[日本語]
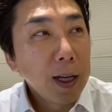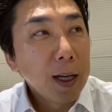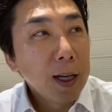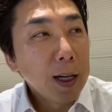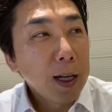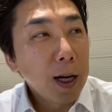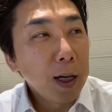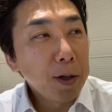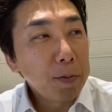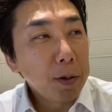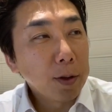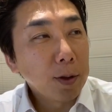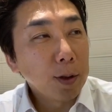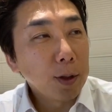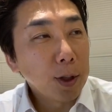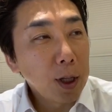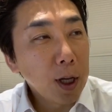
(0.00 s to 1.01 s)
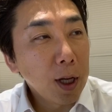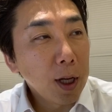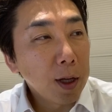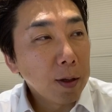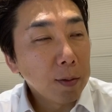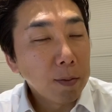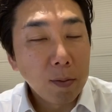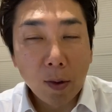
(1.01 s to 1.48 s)
がありますんで
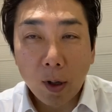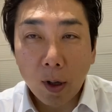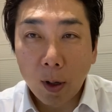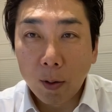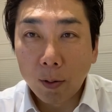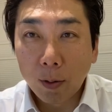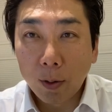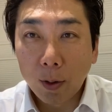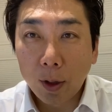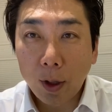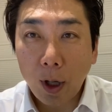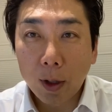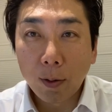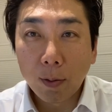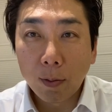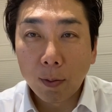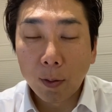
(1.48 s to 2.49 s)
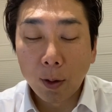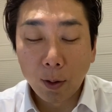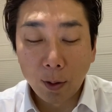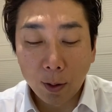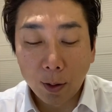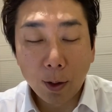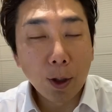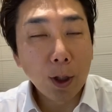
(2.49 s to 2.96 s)
まあ本当にたもう
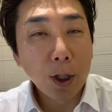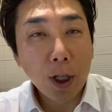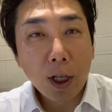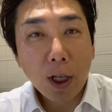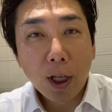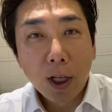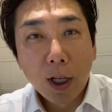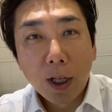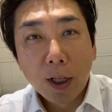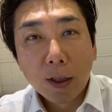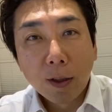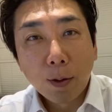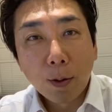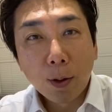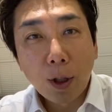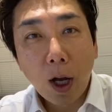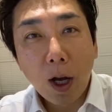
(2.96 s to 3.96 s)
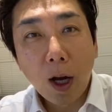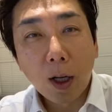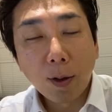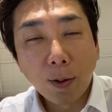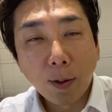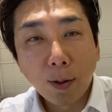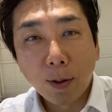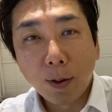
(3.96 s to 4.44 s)
純粋にその参加
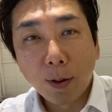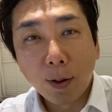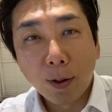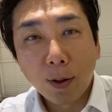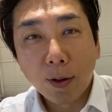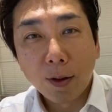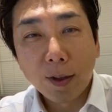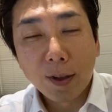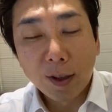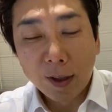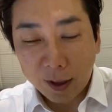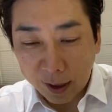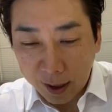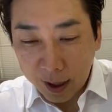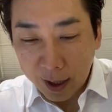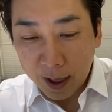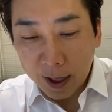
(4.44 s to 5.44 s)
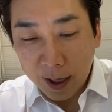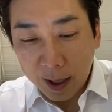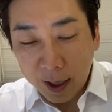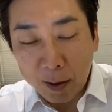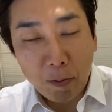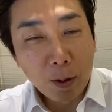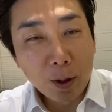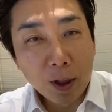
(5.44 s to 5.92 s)
する
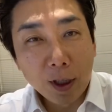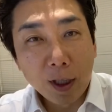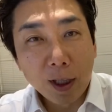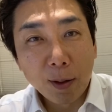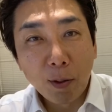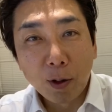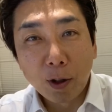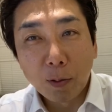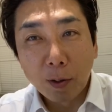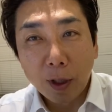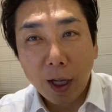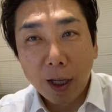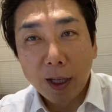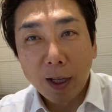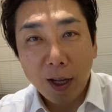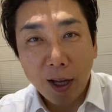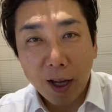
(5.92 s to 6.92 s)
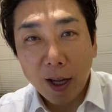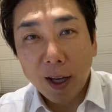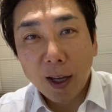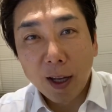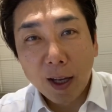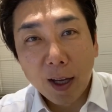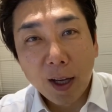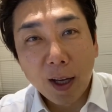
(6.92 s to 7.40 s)
気持ちに僕もなって、
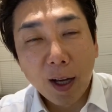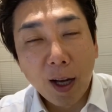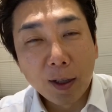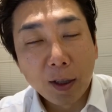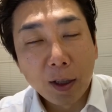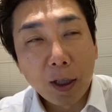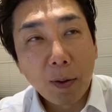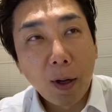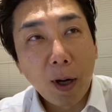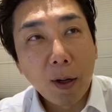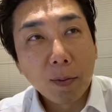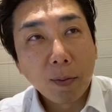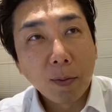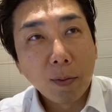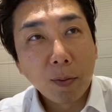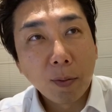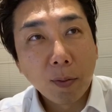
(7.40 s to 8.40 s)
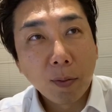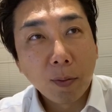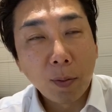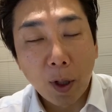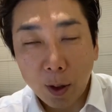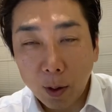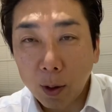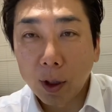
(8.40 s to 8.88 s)
えー、明日は
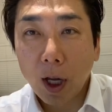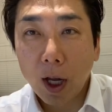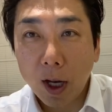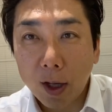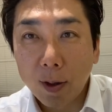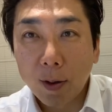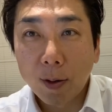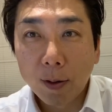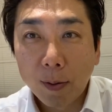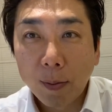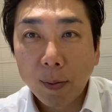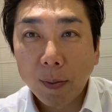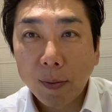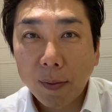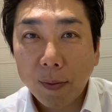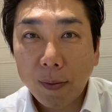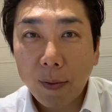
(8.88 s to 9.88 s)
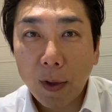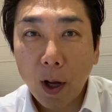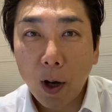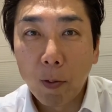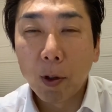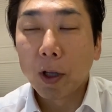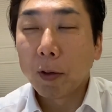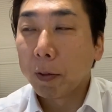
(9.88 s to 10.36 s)
勉強したいなと
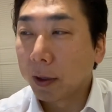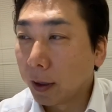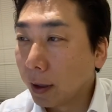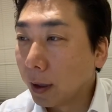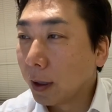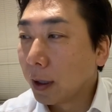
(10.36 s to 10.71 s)
思ってます。